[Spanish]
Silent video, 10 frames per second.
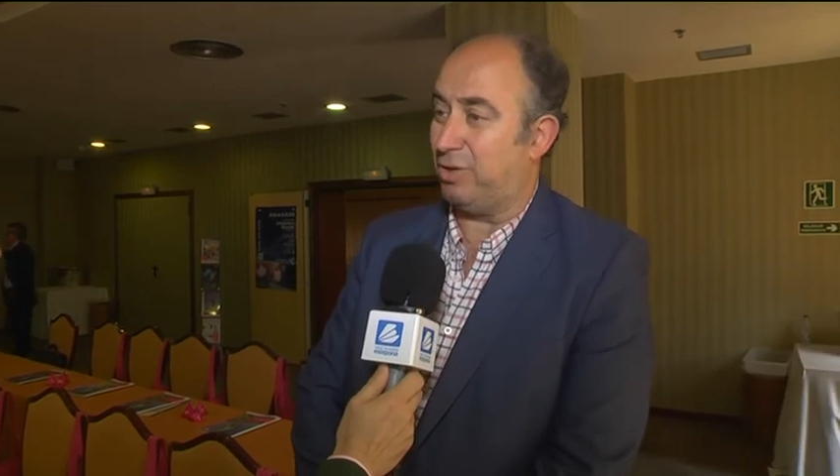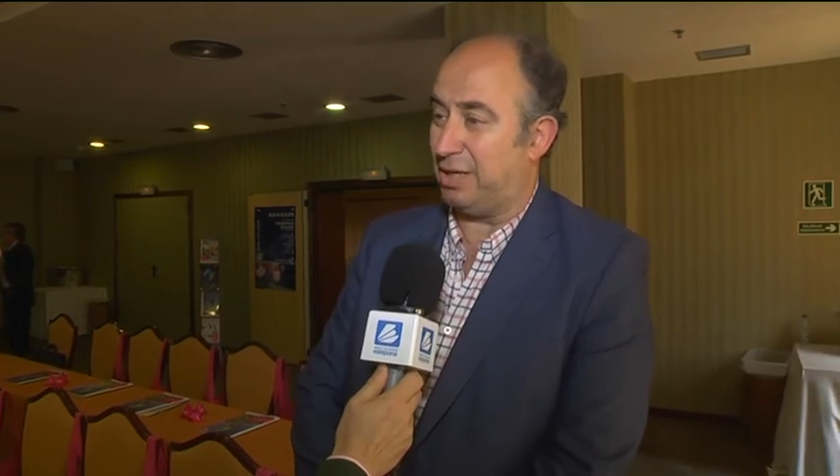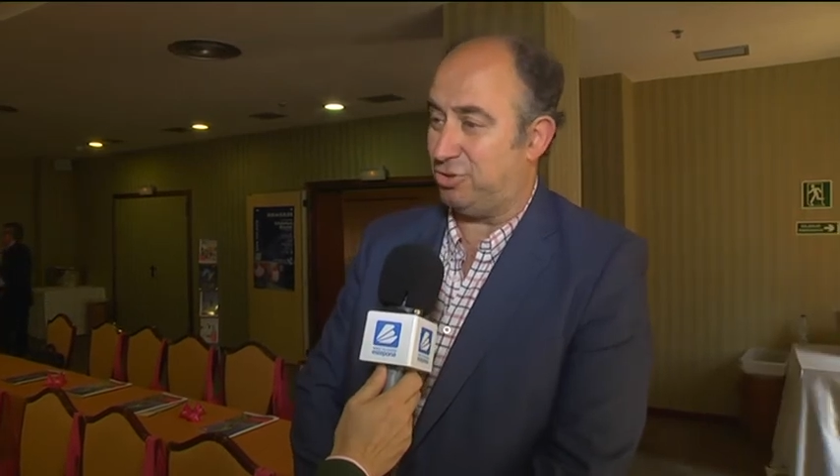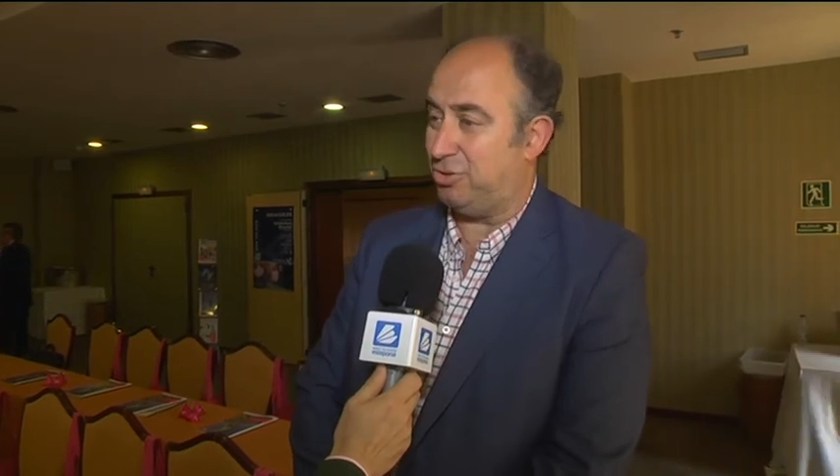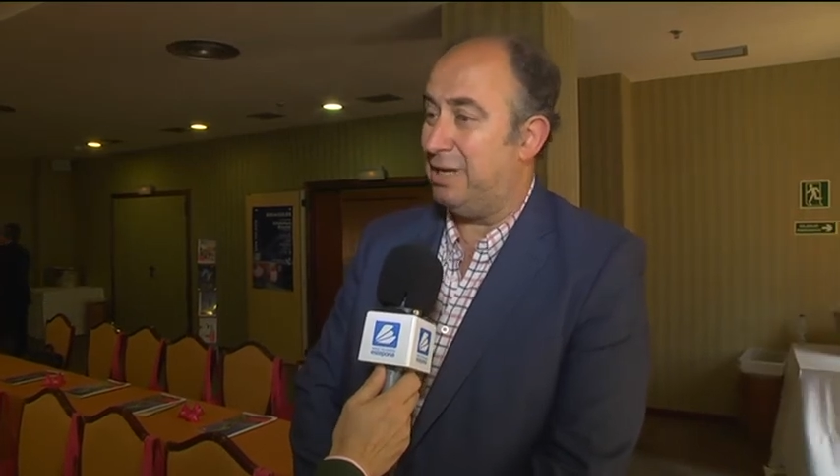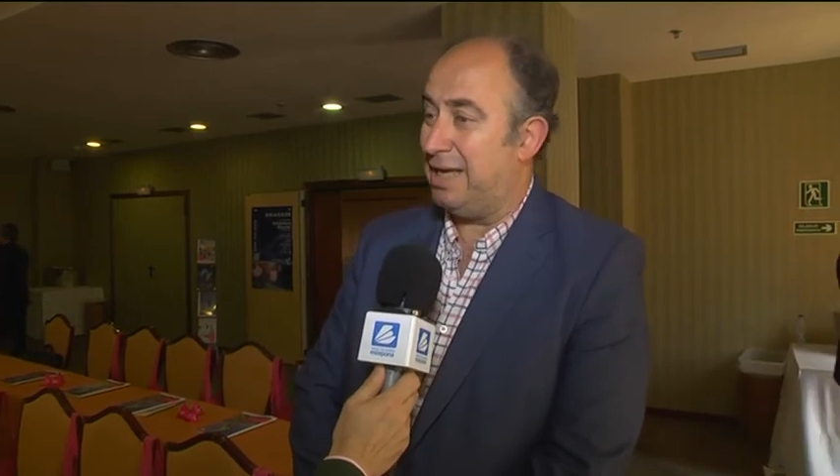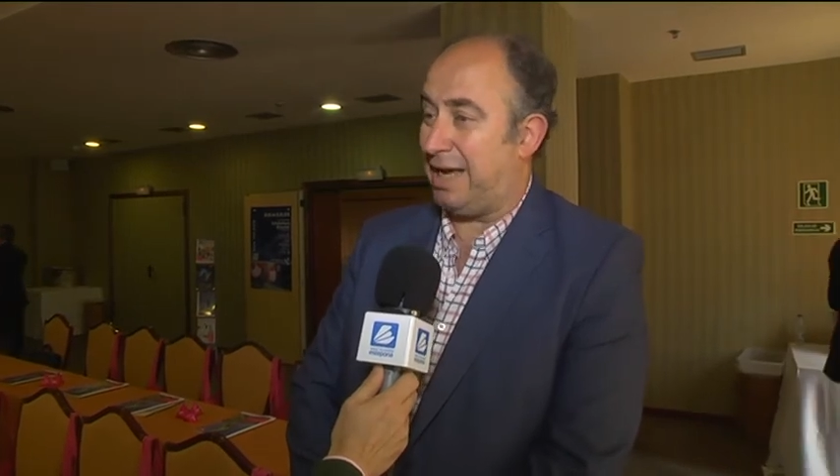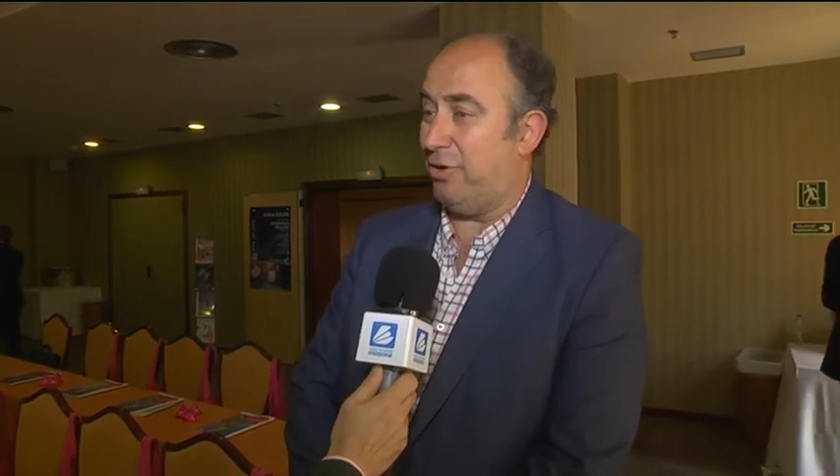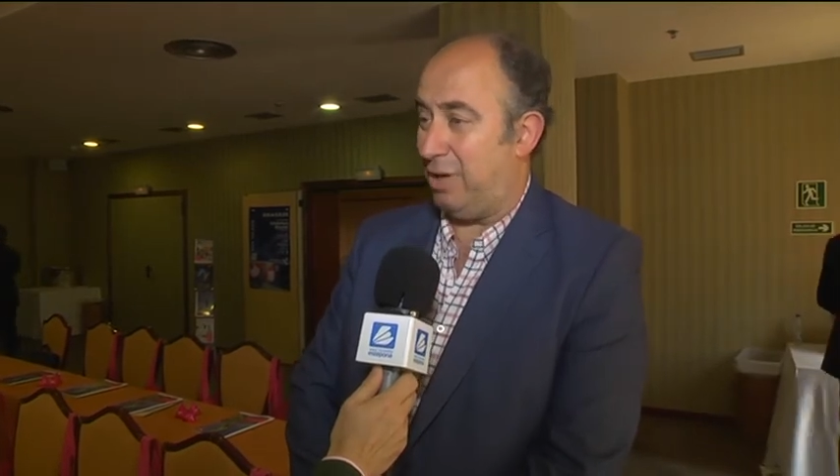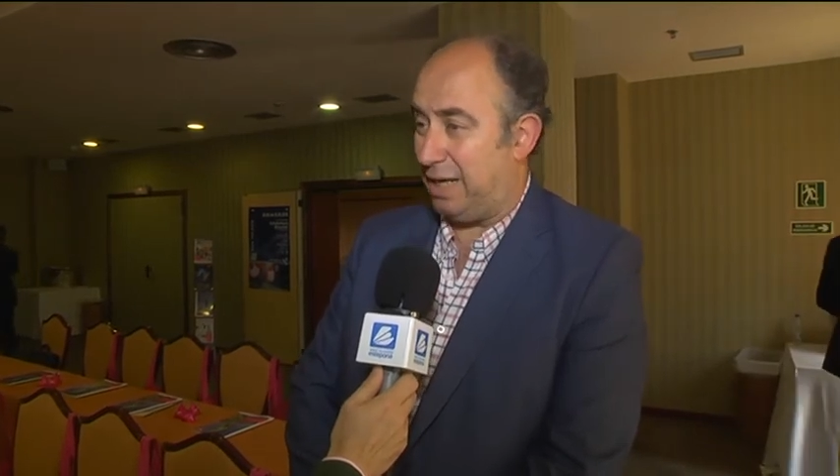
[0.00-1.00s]
Congreso
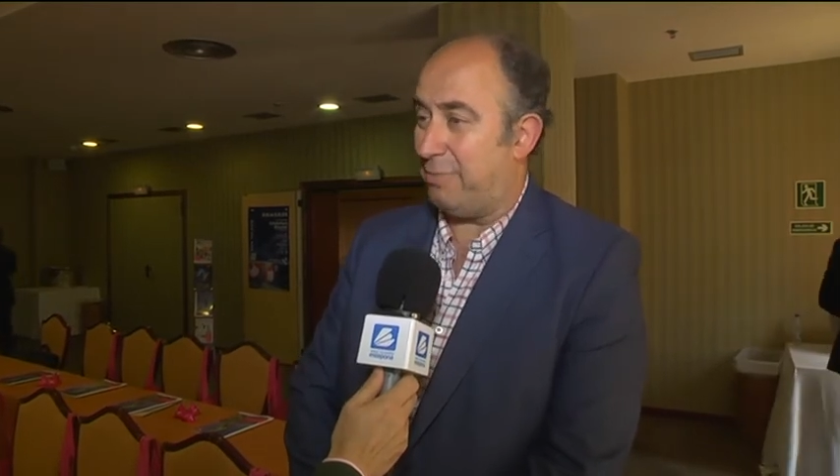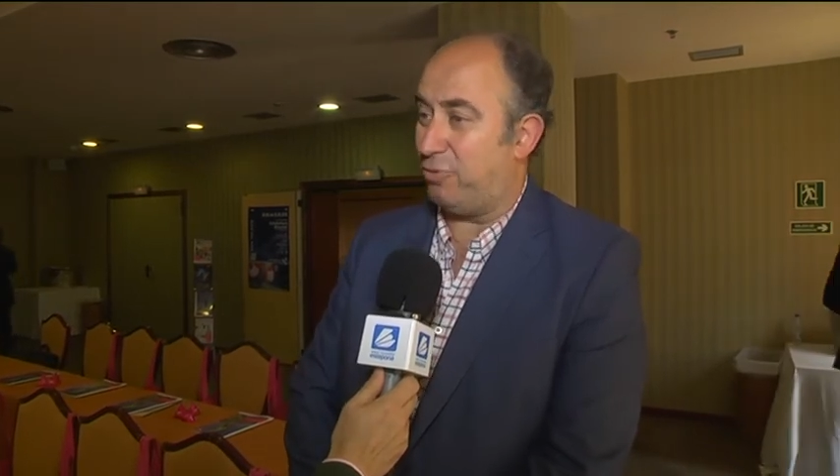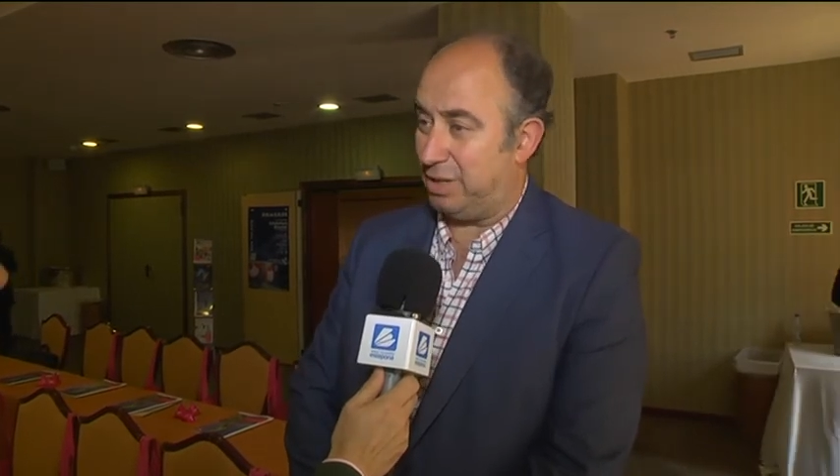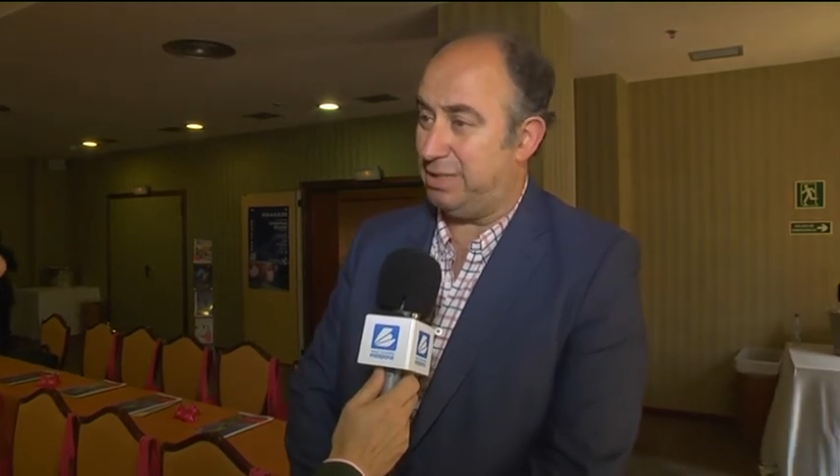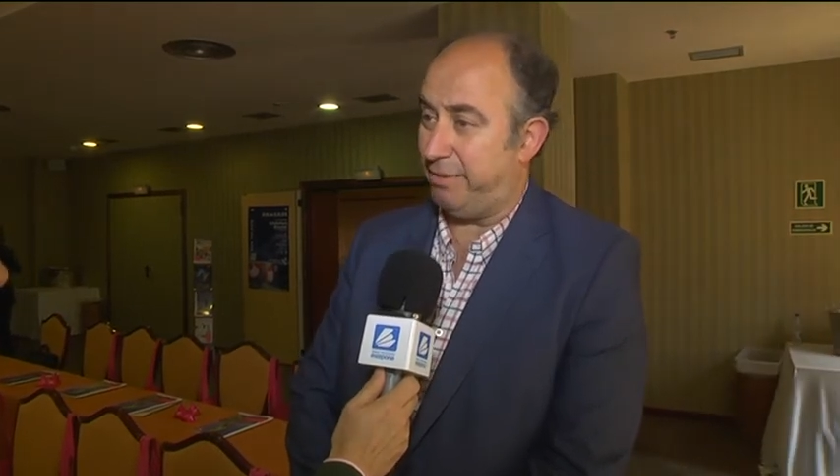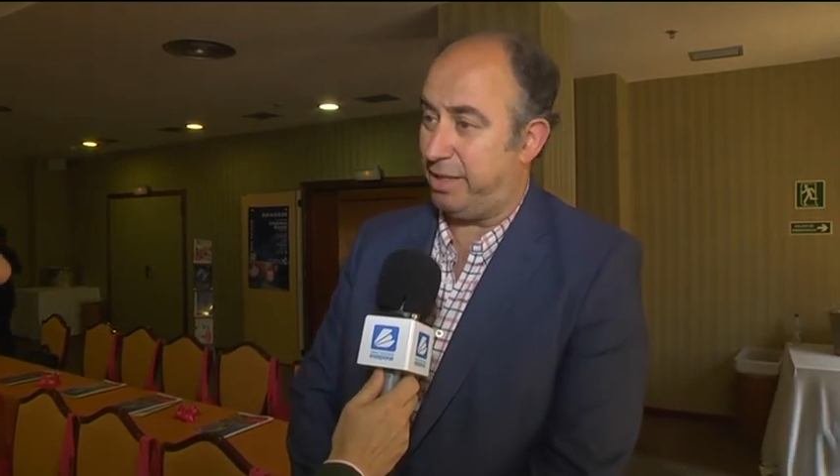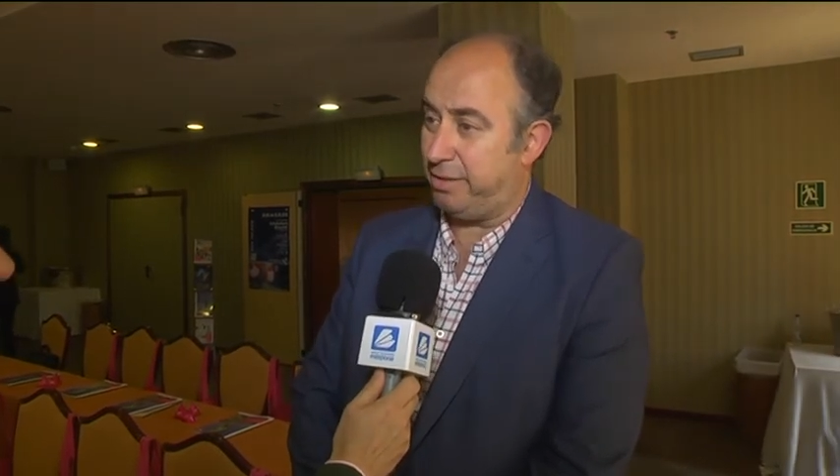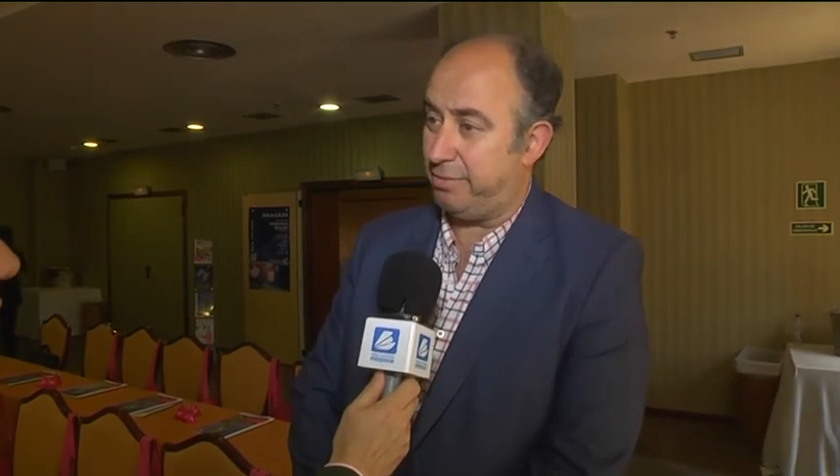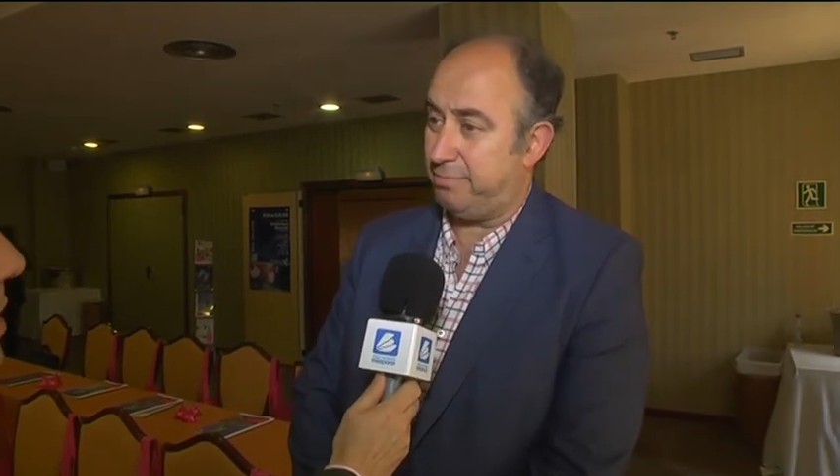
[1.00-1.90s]
que nos elija por quinta vez.